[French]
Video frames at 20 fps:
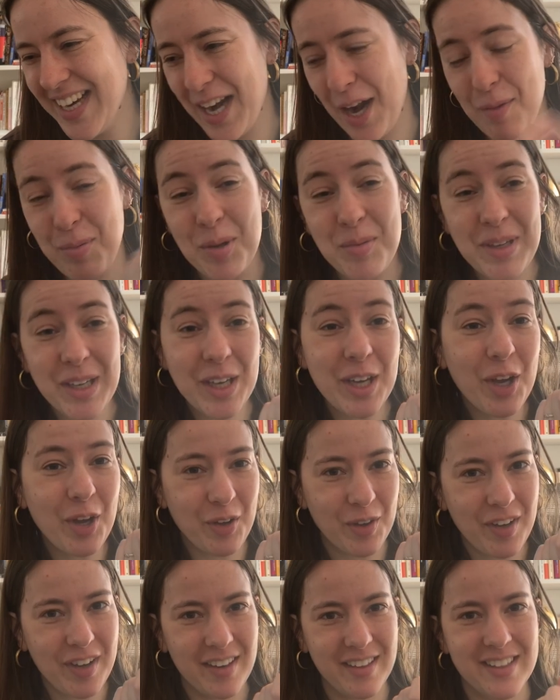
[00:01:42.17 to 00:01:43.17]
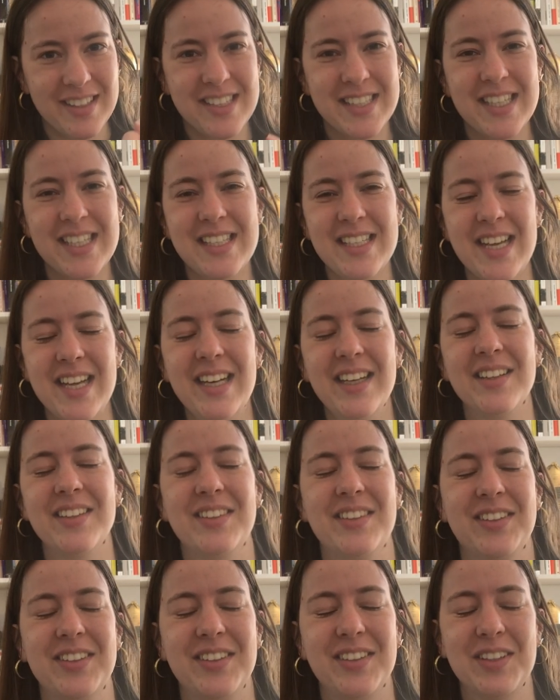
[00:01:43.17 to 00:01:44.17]
la première erreur, c'est celle
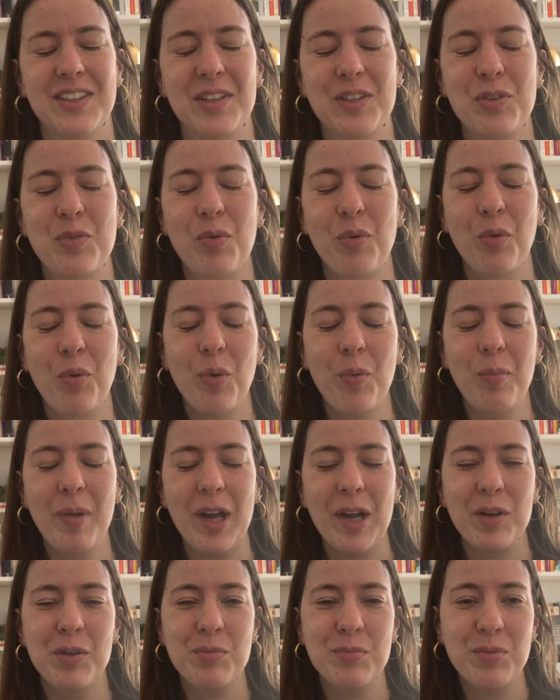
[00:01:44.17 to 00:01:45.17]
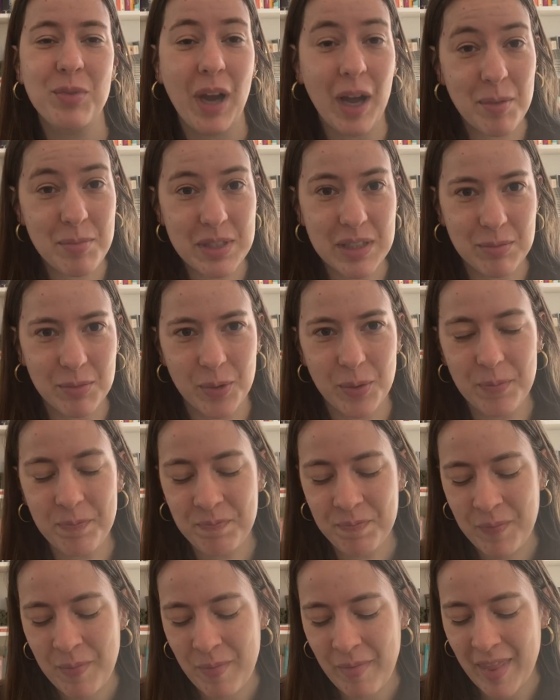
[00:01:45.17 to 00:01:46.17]
euh, qu'on repère le plus rapidement
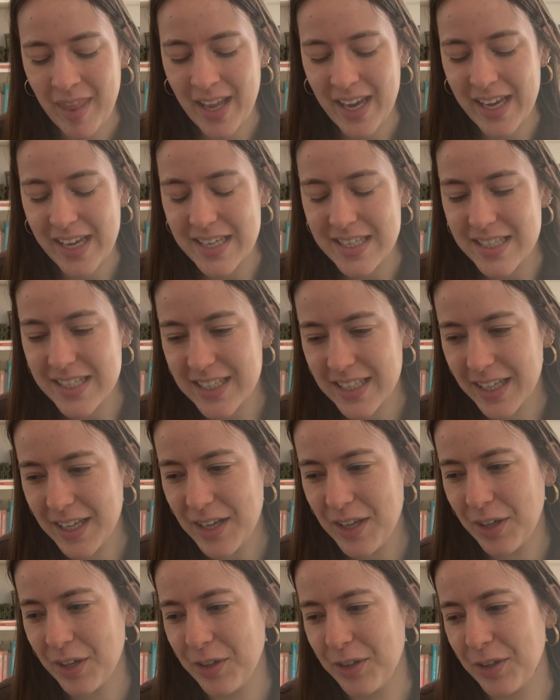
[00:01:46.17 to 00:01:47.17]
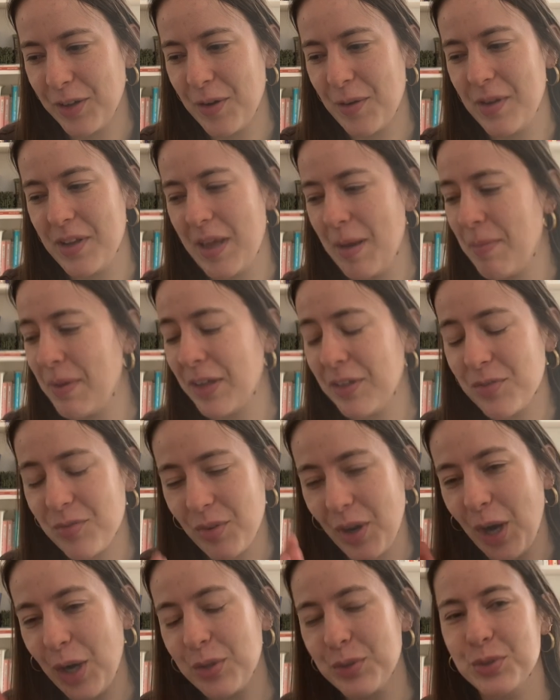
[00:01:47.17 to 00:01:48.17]
c'est euh, il y a plein de
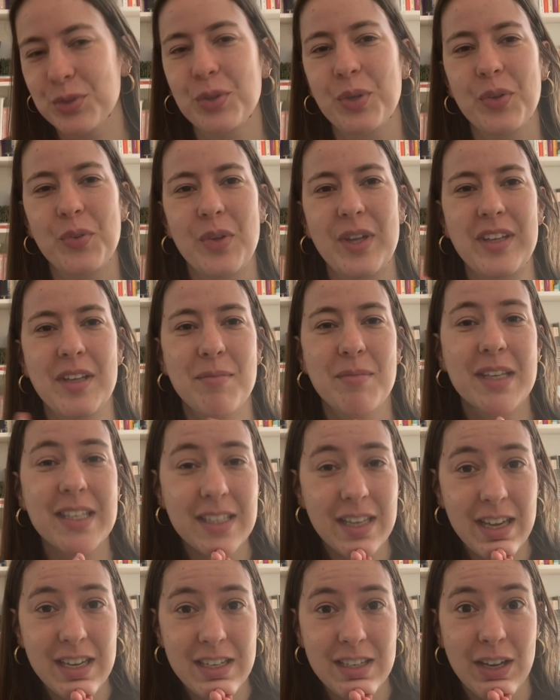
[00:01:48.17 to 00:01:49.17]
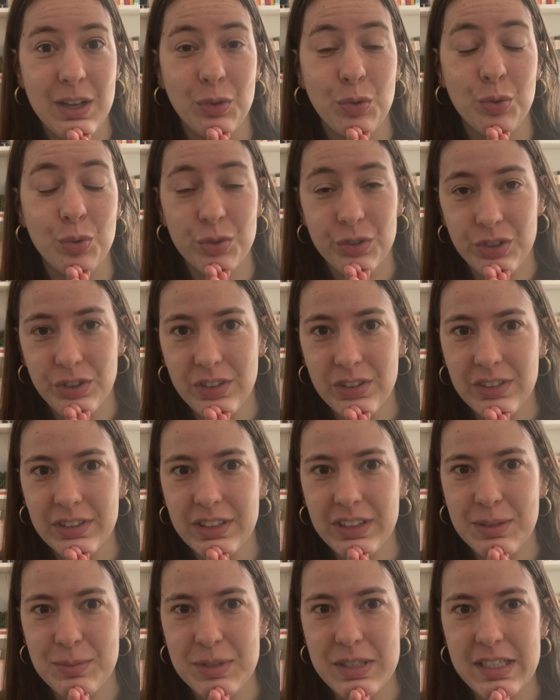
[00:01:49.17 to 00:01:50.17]
fois où je reçois des messages de gens
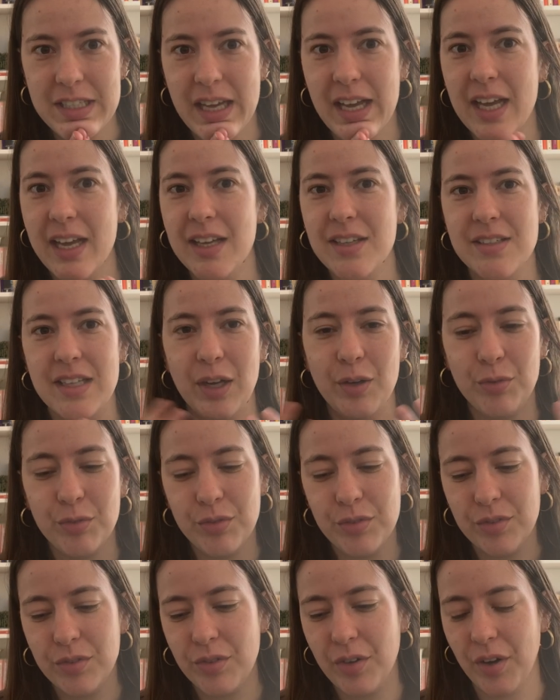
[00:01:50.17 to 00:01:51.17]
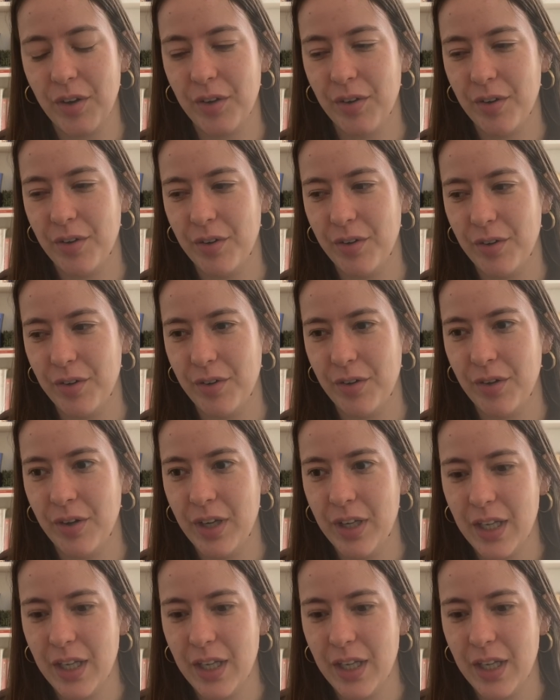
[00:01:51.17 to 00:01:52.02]
qui me disent ah salut euh,